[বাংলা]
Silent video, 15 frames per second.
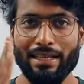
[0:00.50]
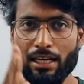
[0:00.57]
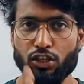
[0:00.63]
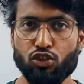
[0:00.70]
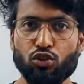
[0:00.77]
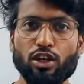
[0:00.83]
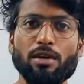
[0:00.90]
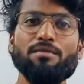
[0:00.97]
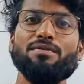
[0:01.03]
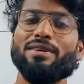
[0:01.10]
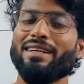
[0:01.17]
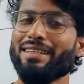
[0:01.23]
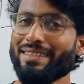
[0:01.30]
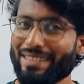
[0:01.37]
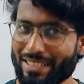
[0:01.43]
ক্লাস টুয়েলভ
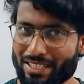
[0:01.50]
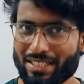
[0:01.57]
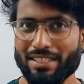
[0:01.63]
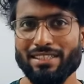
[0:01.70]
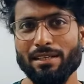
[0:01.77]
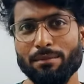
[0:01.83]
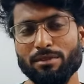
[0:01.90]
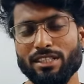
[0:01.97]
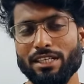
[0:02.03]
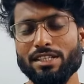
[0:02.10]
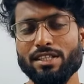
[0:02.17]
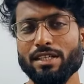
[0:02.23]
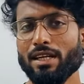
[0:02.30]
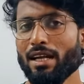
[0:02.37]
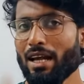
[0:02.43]
টেস্ট এক্সাম
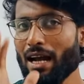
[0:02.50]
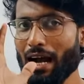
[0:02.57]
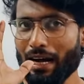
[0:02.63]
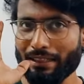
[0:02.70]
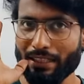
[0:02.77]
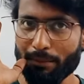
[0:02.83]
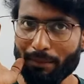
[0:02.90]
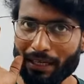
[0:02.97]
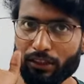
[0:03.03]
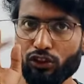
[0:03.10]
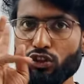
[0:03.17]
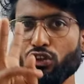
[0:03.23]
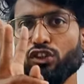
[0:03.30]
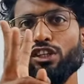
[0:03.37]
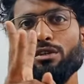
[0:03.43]
শেষ হাতে
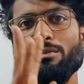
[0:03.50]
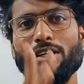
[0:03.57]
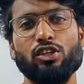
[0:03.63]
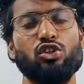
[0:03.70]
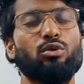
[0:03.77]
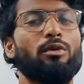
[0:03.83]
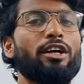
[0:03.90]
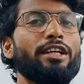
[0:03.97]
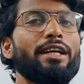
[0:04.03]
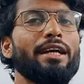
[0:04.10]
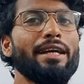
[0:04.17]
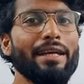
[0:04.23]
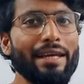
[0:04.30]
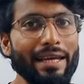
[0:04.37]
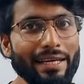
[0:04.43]
মাত্র তিন মাস সময়
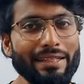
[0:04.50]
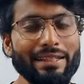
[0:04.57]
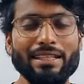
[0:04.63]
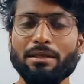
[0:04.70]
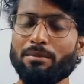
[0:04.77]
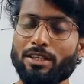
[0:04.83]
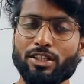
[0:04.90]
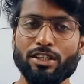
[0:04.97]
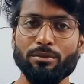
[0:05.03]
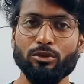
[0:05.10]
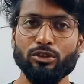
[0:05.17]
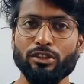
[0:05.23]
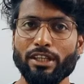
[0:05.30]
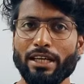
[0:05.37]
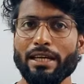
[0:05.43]
এই তিন মাসের
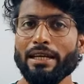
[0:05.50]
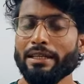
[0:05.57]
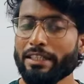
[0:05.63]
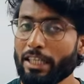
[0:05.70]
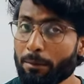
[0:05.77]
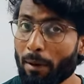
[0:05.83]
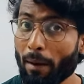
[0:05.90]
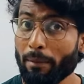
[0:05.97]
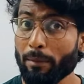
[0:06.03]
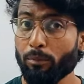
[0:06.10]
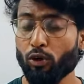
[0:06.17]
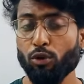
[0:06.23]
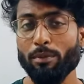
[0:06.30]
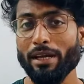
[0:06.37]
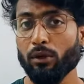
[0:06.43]
মধ্যে কিভাবে
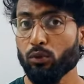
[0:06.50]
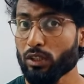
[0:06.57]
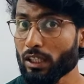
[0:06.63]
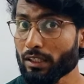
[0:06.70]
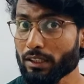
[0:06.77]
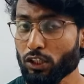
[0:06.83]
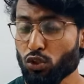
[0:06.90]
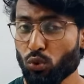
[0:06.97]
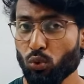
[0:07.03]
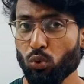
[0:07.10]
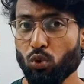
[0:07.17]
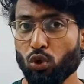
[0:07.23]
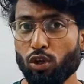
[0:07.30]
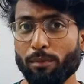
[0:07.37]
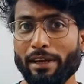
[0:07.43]
পড়বে কোথা থেকে শুরু
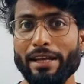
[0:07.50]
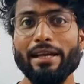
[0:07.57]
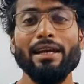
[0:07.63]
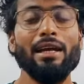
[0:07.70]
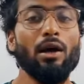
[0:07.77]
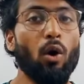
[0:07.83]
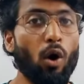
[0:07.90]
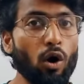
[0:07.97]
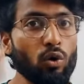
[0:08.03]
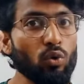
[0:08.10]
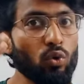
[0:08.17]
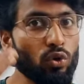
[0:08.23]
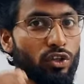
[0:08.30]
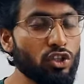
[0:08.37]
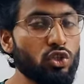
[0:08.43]
করবে
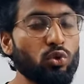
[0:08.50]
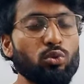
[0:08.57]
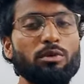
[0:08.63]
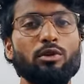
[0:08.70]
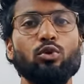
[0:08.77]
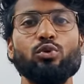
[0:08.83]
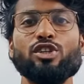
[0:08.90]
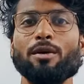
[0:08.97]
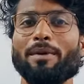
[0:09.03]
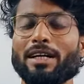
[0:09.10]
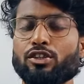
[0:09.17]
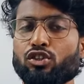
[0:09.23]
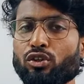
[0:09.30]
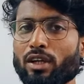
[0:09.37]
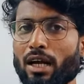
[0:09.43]
অঙ্ক কিছু তুমি খুঁজে
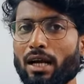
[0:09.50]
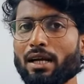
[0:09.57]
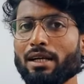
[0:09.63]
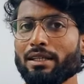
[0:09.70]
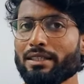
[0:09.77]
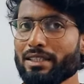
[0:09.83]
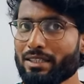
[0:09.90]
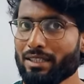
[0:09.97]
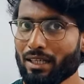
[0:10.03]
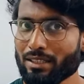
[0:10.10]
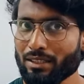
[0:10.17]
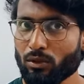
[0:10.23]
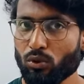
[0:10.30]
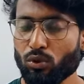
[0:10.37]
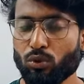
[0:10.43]
পাচ্ছ না টিচার
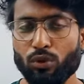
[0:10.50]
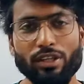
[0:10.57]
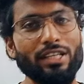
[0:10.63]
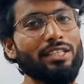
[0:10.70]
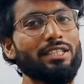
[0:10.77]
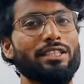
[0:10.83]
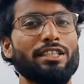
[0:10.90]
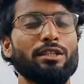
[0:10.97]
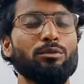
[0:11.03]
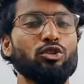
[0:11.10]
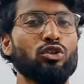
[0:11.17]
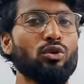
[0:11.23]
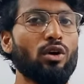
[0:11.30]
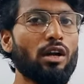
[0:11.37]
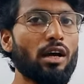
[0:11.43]
যেগুলো করিয়েছে
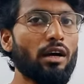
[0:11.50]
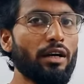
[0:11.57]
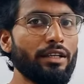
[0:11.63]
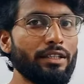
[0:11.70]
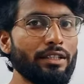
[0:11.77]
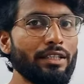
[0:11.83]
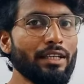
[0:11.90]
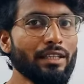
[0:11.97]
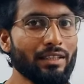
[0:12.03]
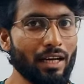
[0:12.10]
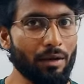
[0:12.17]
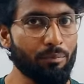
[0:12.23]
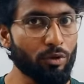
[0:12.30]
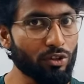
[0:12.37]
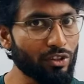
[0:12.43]
ঠিকমতো করা হয়নি
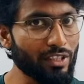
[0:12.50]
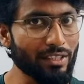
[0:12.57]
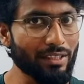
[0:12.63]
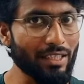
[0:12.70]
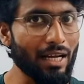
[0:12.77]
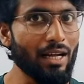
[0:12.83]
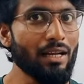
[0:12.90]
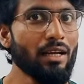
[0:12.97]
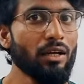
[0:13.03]
তার প্রত্যেকটা